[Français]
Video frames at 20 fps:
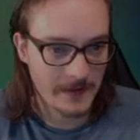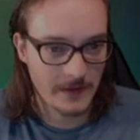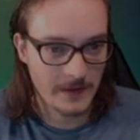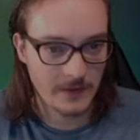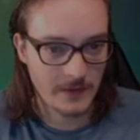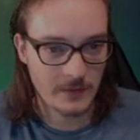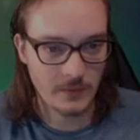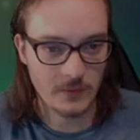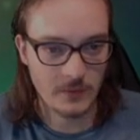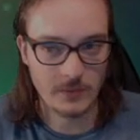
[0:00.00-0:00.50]

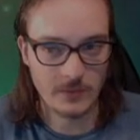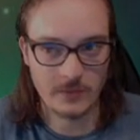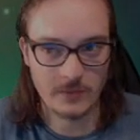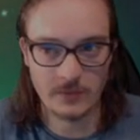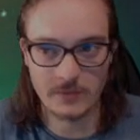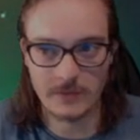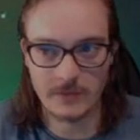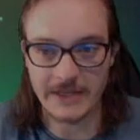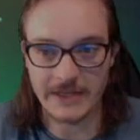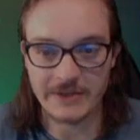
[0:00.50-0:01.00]
Tout,
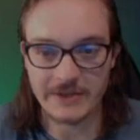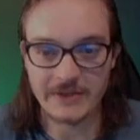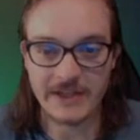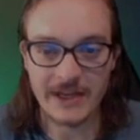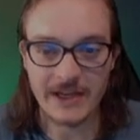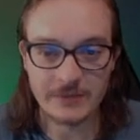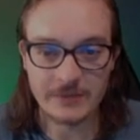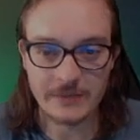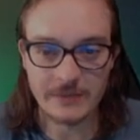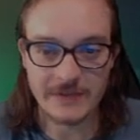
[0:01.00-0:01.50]
Et j'en ai
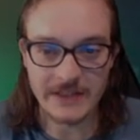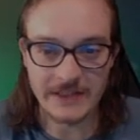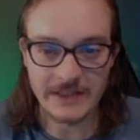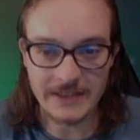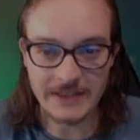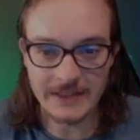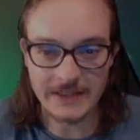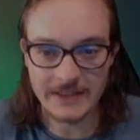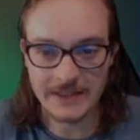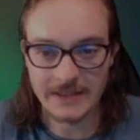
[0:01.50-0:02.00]
rajouté
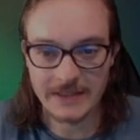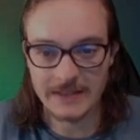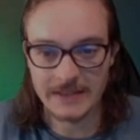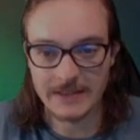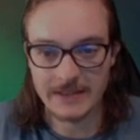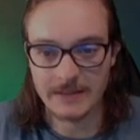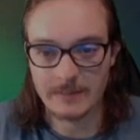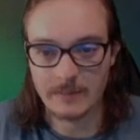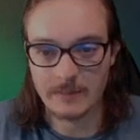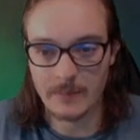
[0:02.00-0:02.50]

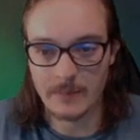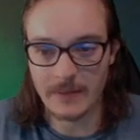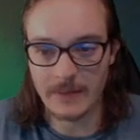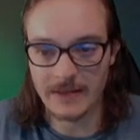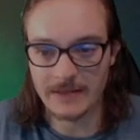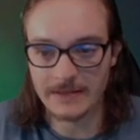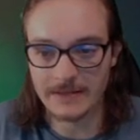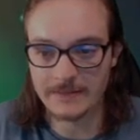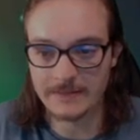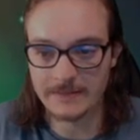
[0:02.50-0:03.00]

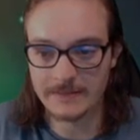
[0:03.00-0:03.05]
plein